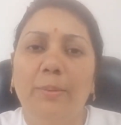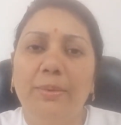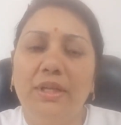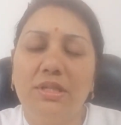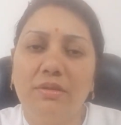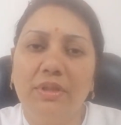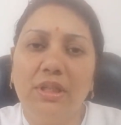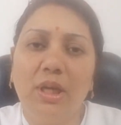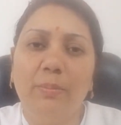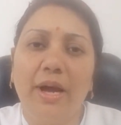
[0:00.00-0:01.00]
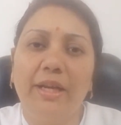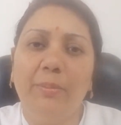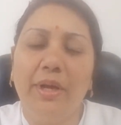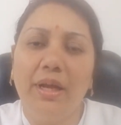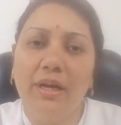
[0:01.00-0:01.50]
अपने जीवन के बारे
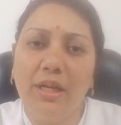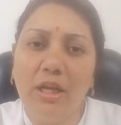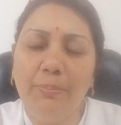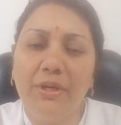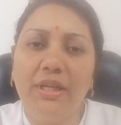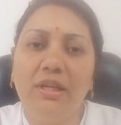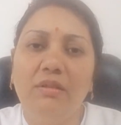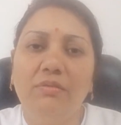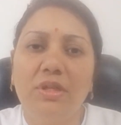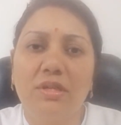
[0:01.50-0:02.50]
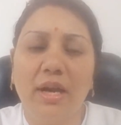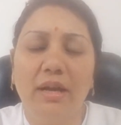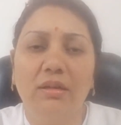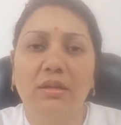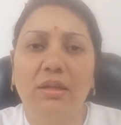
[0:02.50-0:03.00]
में डीपली
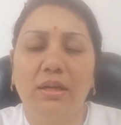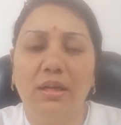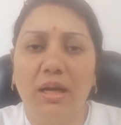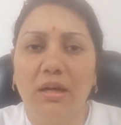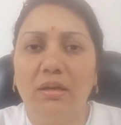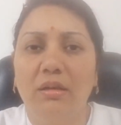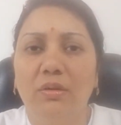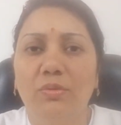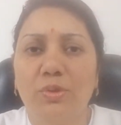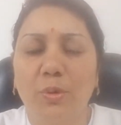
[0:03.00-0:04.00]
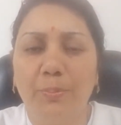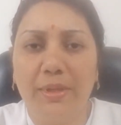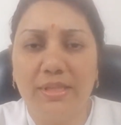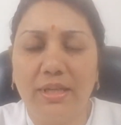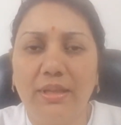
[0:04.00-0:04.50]
विचार करना उसको
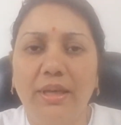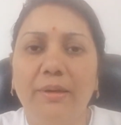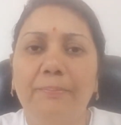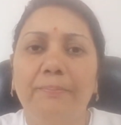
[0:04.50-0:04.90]
पसंद है